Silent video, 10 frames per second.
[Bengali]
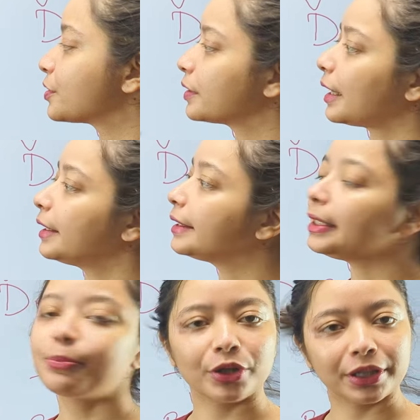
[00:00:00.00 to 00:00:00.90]
হচ্ছে তাহলে
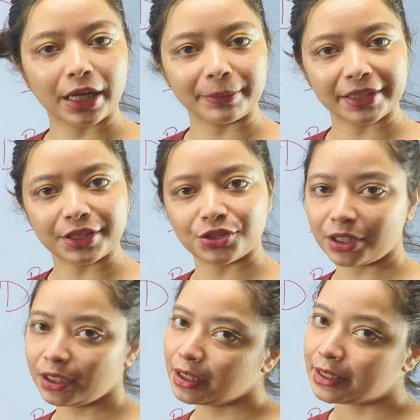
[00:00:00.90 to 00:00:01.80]
কি পরীক্ষা আমরা
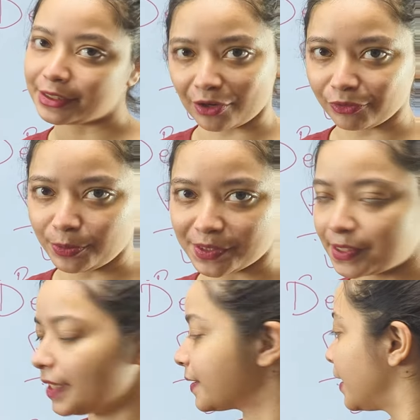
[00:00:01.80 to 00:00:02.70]
দিচ্ছি
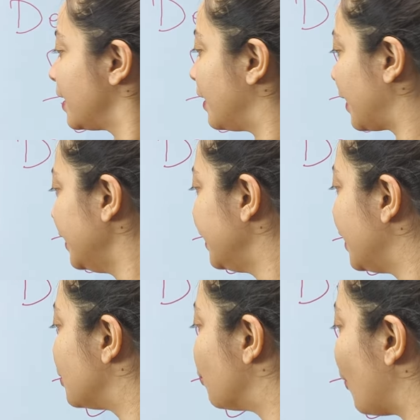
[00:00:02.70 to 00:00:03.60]
ডাব্লিউবিসিএস রাইট
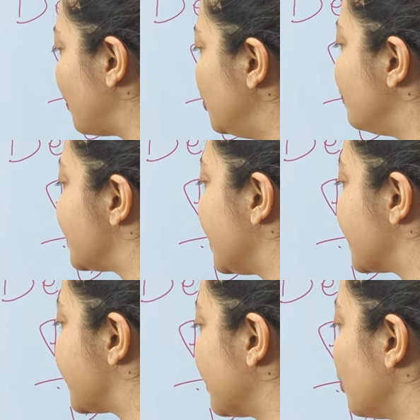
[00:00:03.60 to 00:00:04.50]

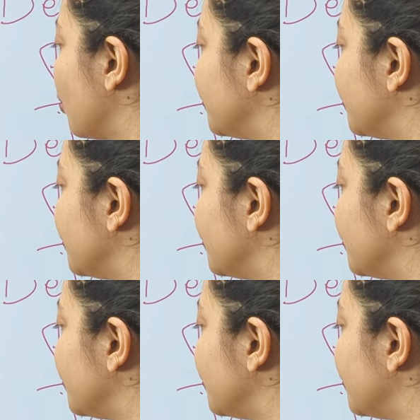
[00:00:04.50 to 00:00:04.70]
ডাব্লিউবিসিএস এর